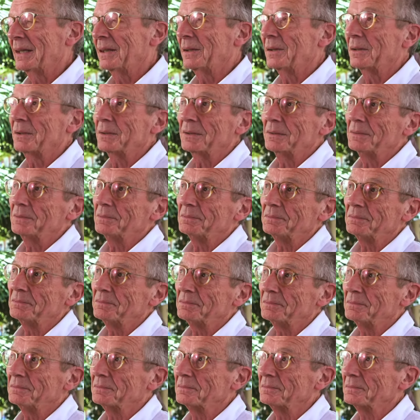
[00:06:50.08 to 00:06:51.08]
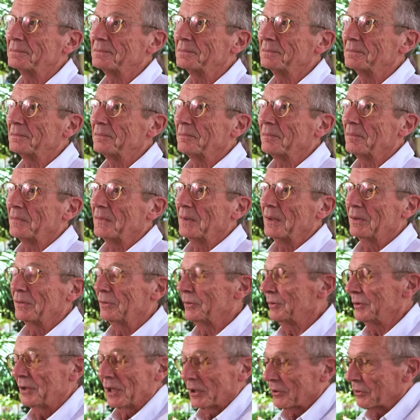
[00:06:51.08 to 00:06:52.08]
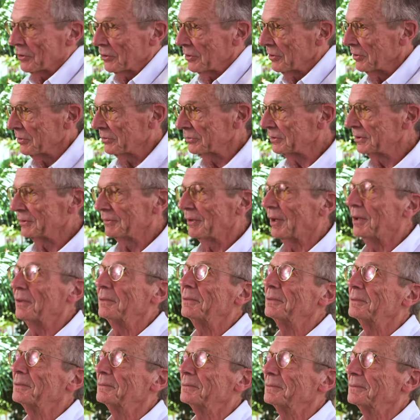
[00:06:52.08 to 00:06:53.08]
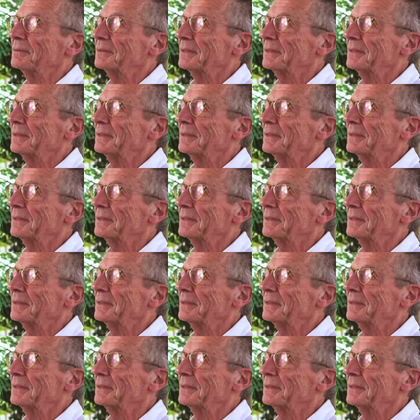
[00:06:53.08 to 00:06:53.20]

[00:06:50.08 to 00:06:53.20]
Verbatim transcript: Et euh, j'ai dit d'accord, on y va.